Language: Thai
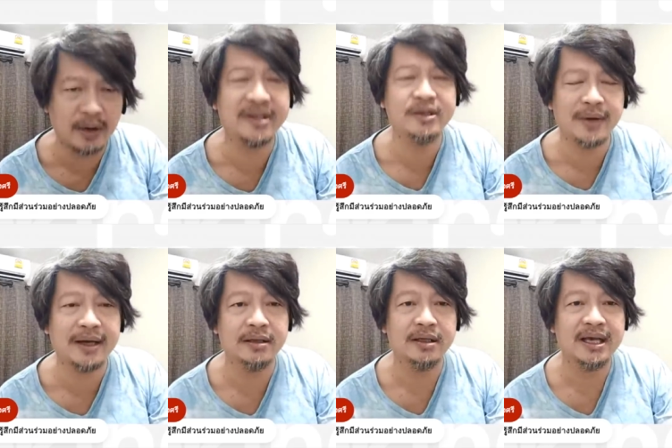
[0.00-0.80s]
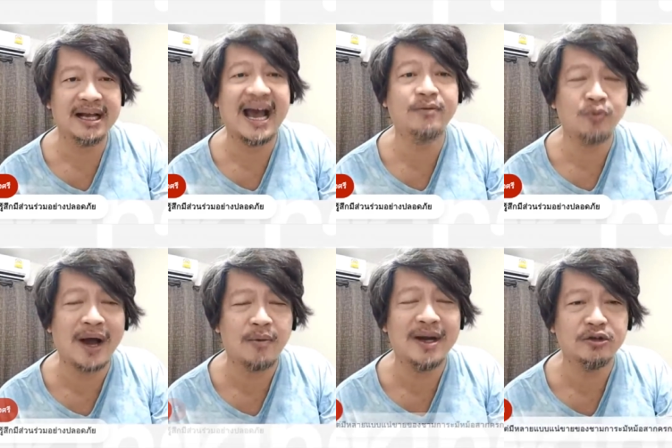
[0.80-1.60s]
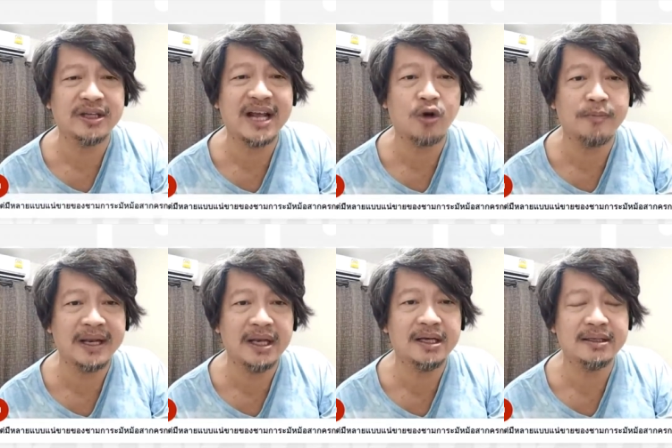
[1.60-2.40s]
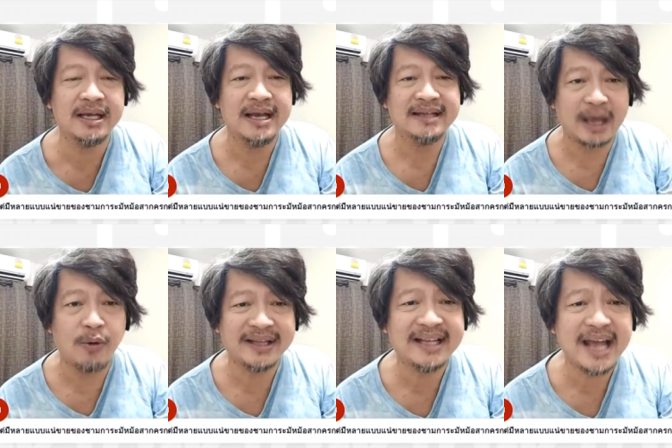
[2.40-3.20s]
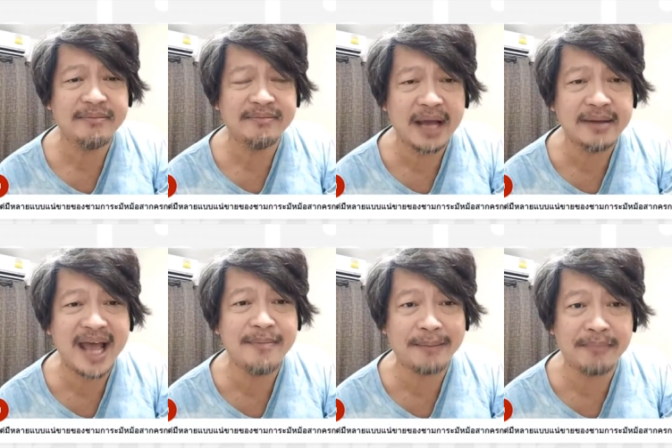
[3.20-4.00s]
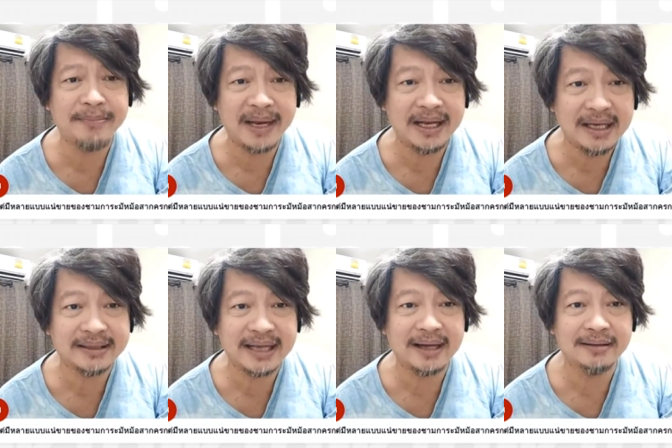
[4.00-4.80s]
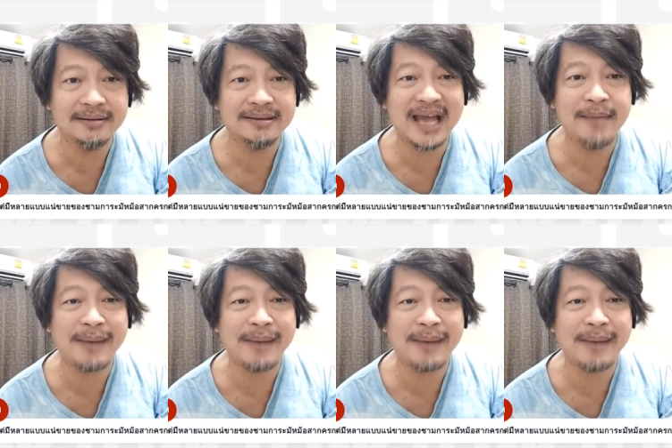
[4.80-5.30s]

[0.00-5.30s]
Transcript: ย เอาอย่างนี้ดีกว่า คาดหวังว่าเราจะได้คนเป็นเลิศ แต่ว่าถ้าได้ถ้าได้แบบไม่เป็นเลิศนะ ได้